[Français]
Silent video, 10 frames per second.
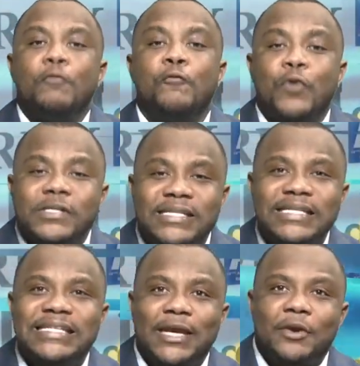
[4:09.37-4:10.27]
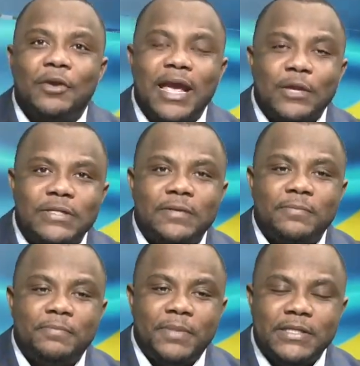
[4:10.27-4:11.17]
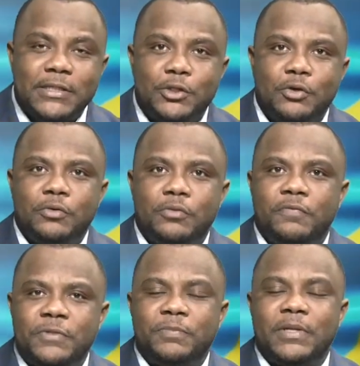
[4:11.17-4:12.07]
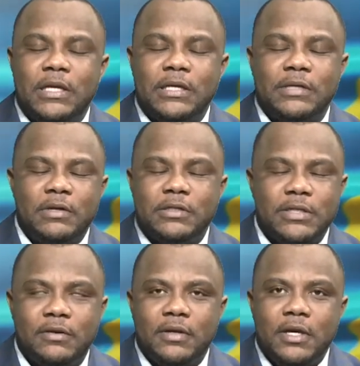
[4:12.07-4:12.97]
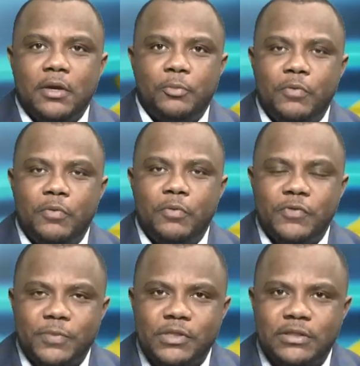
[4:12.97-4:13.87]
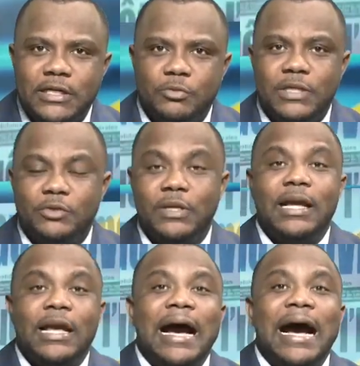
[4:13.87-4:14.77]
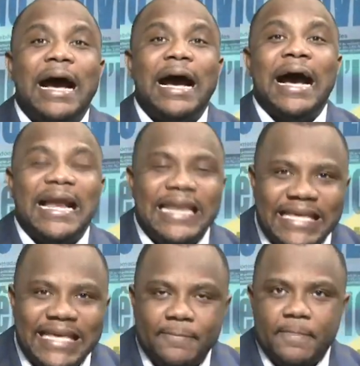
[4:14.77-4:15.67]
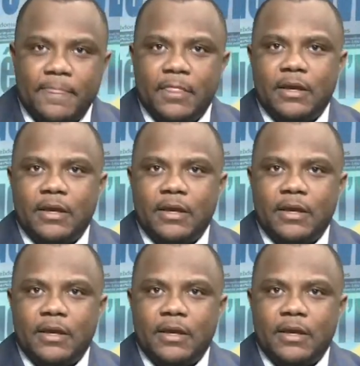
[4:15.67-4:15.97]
Voici ce qu'un ancien président, vice un ancien premier vice-président de l'Assemblée nationale, a allégué